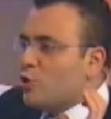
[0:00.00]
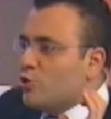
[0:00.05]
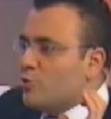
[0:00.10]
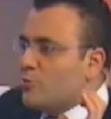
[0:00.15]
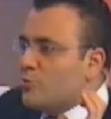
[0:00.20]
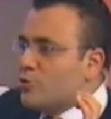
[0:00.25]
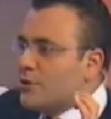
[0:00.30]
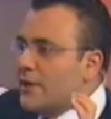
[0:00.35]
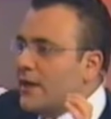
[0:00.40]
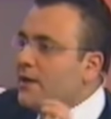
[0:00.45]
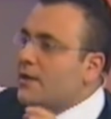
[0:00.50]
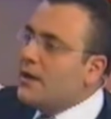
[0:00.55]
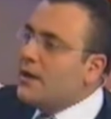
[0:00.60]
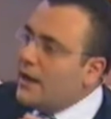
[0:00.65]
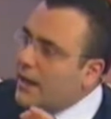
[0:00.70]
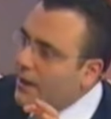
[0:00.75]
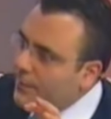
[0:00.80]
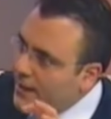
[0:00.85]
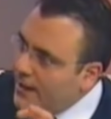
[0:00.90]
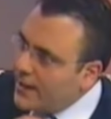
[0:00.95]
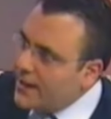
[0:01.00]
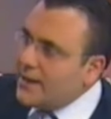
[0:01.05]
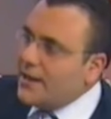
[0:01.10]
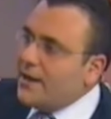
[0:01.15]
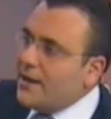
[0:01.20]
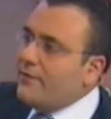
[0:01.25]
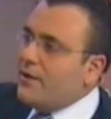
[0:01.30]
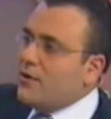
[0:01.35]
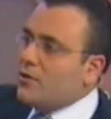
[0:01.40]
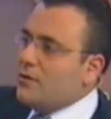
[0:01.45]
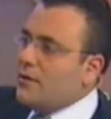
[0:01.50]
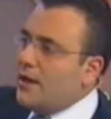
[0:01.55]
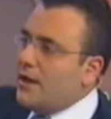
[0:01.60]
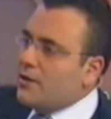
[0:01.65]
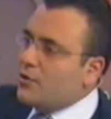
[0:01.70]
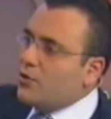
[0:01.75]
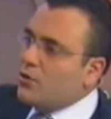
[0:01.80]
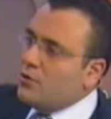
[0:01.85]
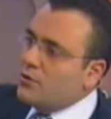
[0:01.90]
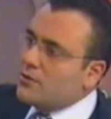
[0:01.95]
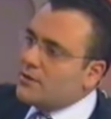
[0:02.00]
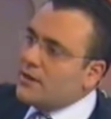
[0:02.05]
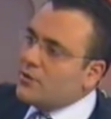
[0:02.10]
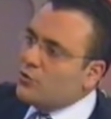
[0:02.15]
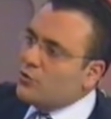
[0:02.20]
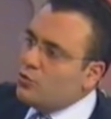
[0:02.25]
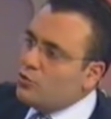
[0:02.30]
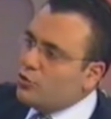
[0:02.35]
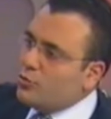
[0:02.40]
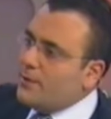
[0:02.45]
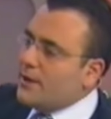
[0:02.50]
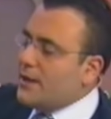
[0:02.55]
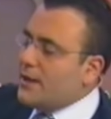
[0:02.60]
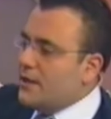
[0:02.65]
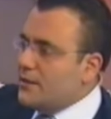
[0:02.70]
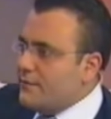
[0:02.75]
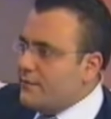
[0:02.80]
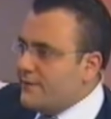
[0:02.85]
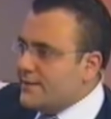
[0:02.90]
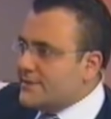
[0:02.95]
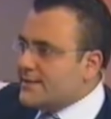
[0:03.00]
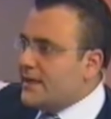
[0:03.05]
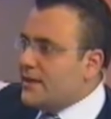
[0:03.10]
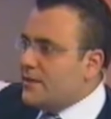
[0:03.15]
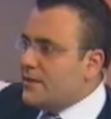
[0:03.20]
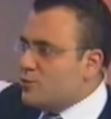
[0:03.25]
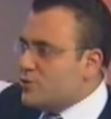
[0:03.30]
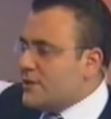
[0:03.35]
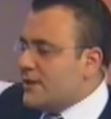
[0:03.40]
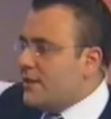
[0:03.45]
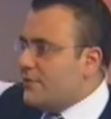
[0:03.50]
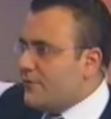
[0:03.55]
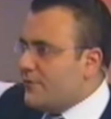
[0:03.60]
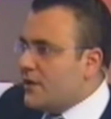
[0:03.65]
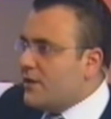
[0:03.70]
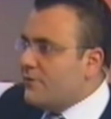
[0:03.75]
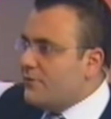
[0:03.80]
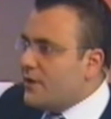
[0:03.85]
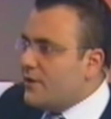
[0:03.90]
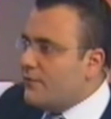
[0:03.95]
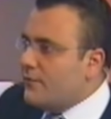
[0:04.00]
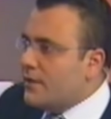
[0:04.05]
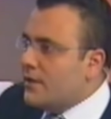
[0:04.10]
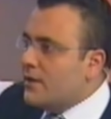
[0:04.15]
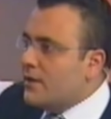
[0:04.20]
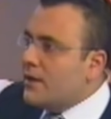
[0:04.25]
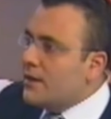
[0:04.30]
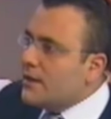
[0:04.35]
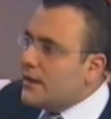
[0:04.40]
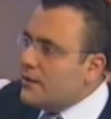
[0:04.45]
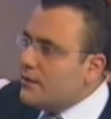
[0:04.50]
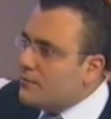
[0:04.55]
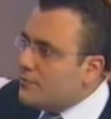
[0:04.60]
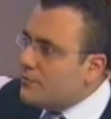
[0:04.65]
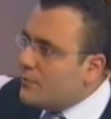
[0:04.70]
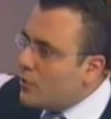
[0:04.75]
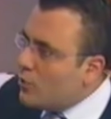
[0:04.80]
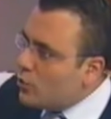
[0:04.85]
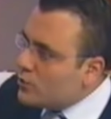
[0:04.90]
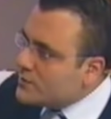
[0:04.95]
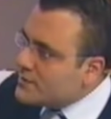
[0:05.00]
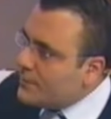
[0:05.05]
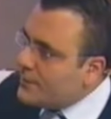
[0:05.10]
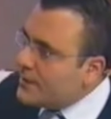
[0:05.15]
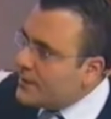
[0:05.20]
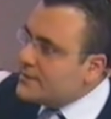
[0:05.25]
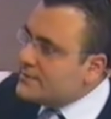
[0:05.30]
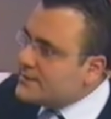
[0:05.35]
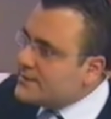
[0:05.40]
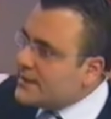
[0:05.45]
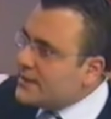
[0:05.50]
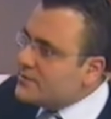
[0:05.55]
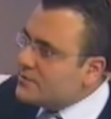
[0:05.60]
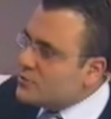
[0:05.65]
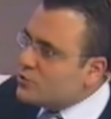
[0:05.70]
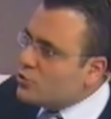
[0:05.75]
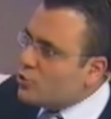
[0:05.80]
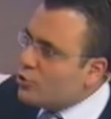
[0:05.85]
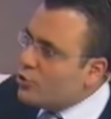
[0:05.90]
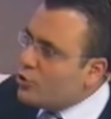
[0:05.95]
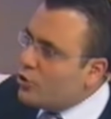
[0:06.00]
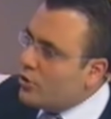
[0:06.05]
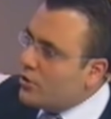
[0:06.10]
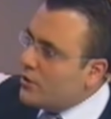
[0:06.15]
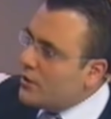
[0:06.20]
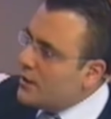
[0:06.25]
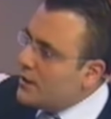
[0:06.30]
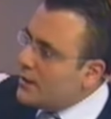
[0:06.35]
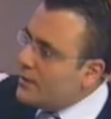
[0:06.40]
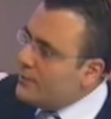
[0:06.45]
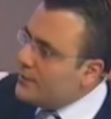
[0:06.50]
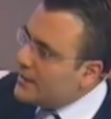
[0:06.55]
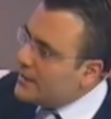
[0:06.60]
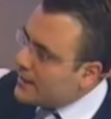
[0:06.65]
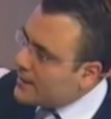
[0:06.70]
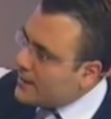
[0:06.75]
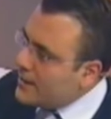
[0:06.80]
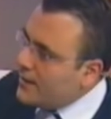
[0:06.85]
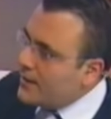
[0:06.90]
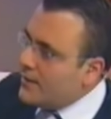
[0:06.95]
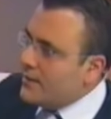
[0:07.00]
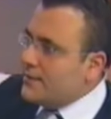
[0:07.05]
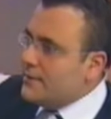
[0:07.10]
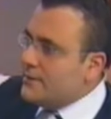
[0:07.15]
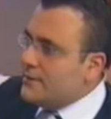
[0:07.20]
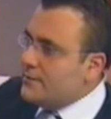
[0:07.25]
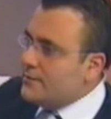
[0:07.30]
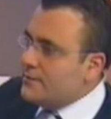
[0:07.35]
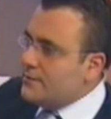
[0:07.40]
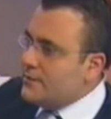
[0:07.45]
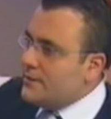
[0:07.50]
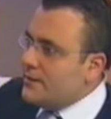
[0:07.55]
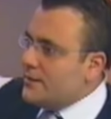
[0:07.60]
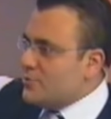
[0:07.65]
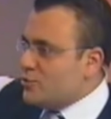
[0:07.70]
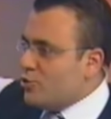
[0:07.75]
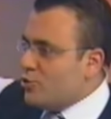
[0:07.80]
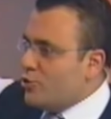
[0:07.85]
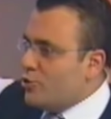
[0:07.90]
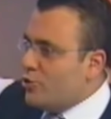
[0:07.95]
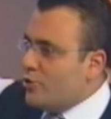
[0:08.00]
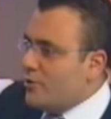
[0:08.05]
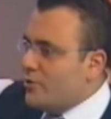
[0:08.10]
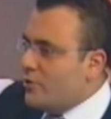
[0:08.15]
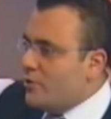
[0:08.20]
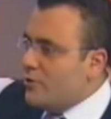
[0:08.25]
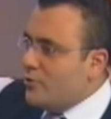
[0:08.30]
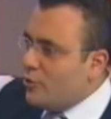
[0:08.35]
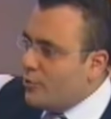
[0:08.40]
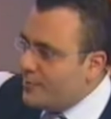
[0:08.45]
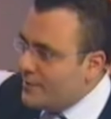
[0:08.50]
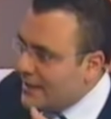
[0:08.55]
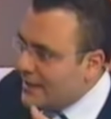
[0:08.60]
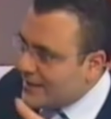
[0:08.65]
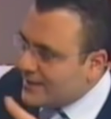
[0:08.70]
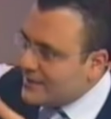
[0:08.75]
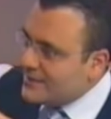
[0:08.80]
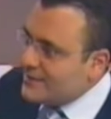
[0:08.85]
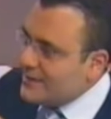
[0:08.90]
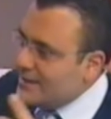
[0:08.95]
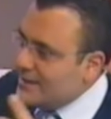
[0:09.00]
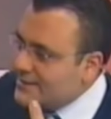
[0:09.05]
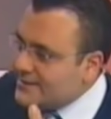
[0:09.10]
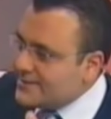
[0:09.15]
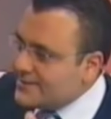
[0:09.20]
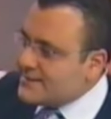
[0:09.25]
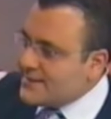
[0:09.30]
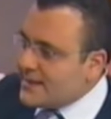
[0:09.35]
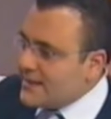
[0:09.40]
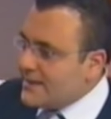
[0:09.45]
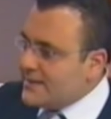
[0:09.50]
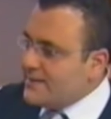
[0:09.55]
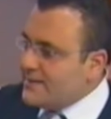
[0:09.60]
yemiş oldum burada. Ama hala var olan arkeologlar, kültür bakanlığı vesaire müzeler falan filan var. Yani o zaman insan soruyor. Bir dakika diye soruyor. Ee, o bir dakikanın gerisini